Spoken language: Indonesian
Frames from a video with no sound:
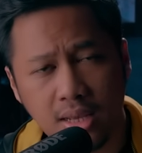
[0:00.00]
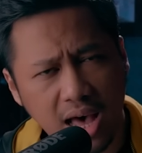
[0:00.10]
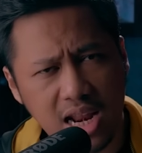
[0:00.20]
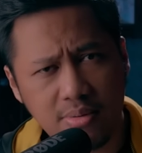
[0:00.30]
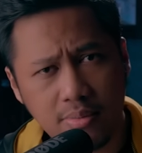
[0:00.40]

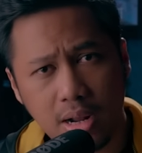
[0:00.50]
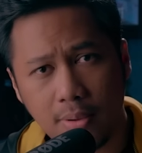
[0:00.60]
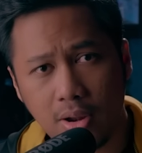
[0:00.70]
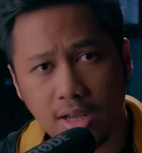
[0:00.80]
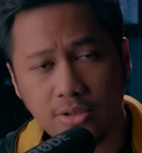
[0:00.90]
Ada
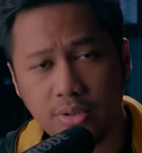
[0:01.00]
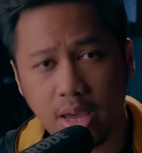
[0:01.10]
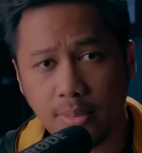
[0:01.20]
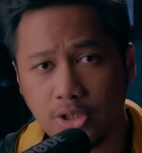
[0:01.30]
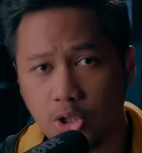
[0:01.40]
beberapa orang juga
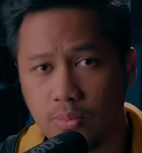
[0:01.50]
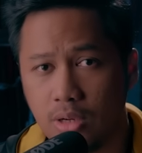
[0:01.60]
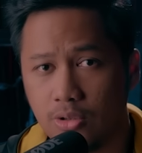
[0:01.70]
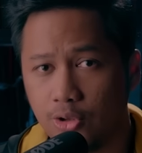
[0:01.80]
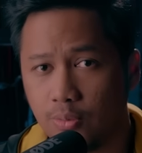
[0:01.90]
yang mencoba
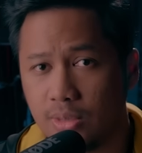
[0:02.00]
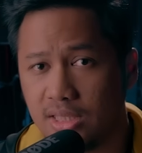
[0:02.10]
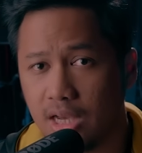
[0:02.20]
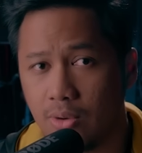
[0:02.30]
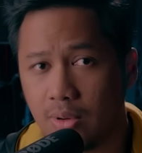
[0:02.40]
untuk
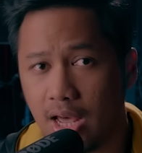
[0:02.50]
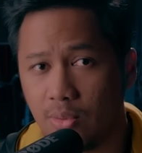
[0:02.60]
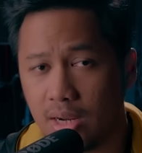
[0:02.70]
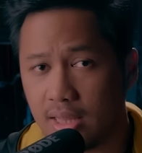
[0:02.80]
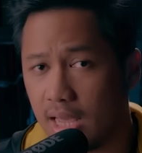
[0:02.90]
menjauhkan
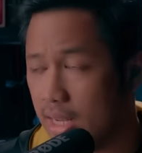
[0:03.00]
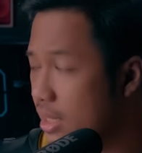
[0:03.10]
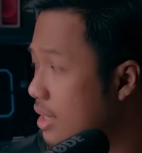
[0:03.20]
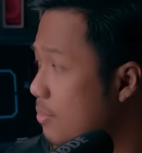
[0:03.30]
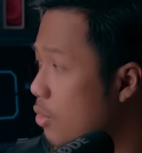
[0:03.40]
wanita ini
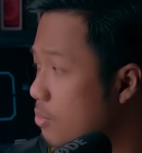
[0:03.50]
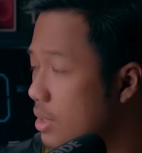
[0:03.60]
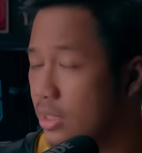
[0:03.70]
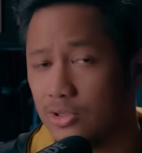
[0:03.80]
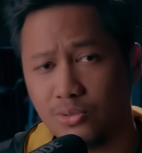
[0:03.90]
ke
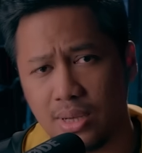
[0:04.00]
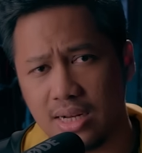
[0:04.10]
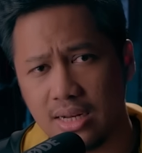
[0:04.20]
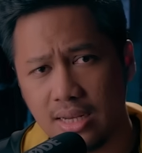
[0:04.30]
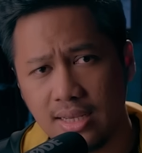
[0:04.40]
mobil,
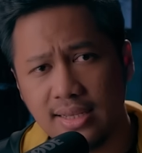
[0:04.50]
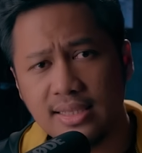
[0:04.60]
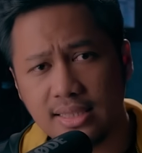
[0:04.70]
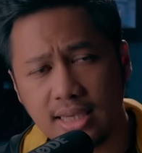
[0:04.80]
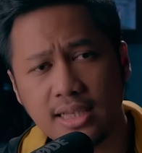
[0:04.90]
cuman
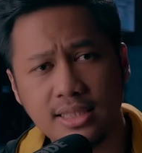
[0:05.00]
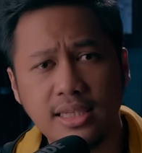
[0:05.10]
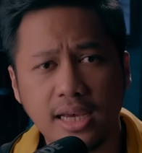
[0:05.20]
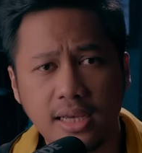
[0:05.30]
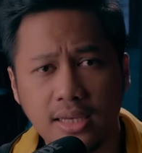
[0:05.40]

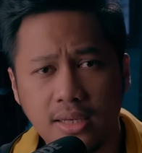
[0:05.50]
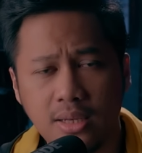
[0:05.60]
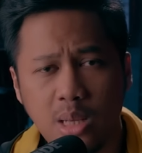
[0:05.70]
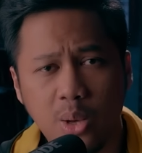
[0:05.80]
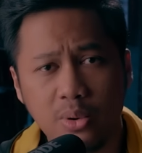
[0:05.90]
sia-sia.
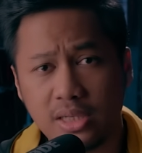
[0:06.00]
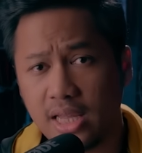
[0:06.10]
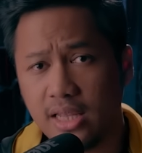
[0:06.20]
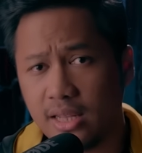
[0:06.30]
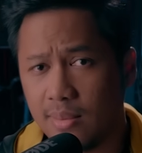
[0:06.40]
Wanita
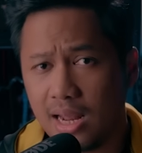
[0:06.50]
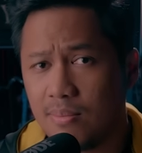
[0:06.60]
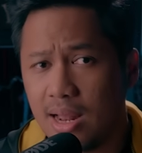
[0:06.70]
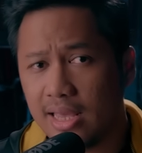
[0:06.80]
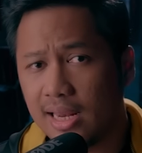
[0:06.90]
ini malah
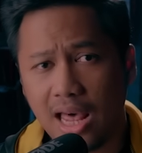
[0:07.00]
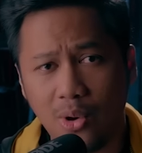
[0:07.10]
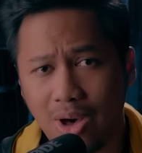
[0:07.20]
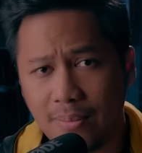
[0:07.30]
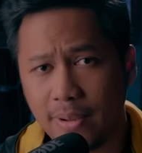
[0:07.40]
balik
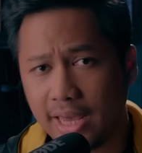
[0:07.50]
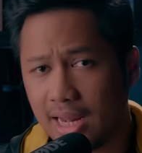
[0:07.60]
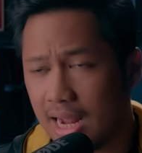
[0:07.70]
ngelawan pakai